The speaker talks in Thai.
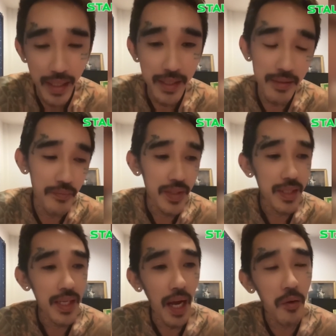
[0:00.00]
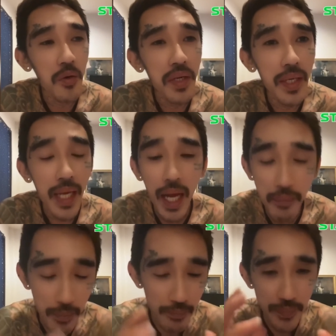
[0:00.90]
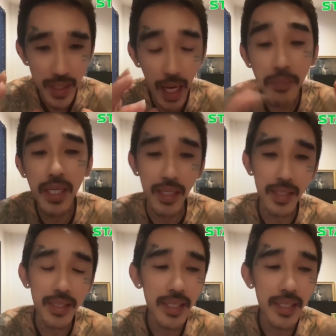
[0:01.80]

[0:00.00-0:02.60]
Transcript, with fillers: ไม่ว่าจะเป็นการย้อมสีผมไปโรงเรียน